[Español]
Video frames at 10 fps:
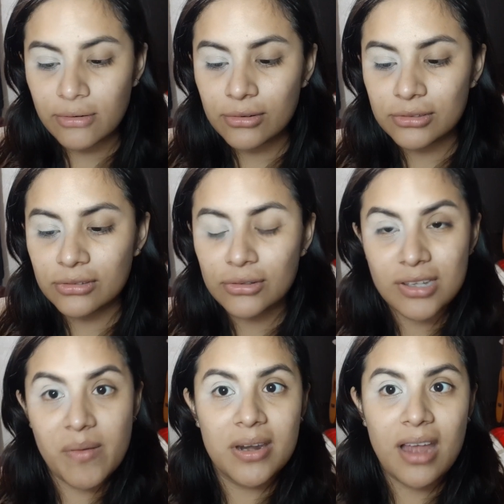no, no
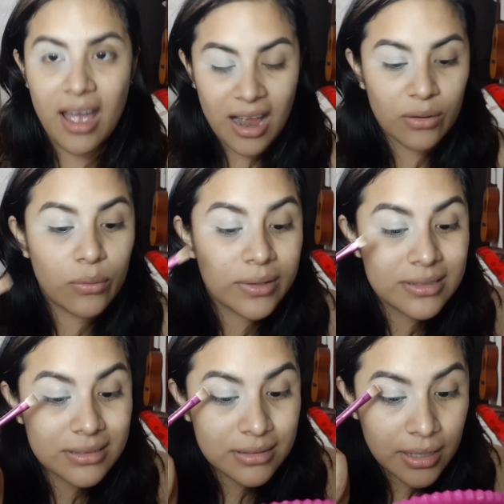saben a algo en
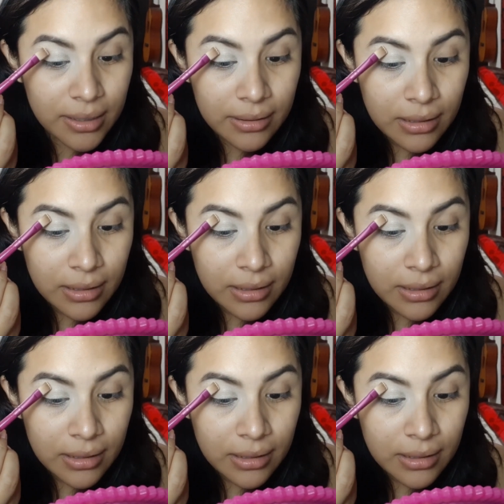sí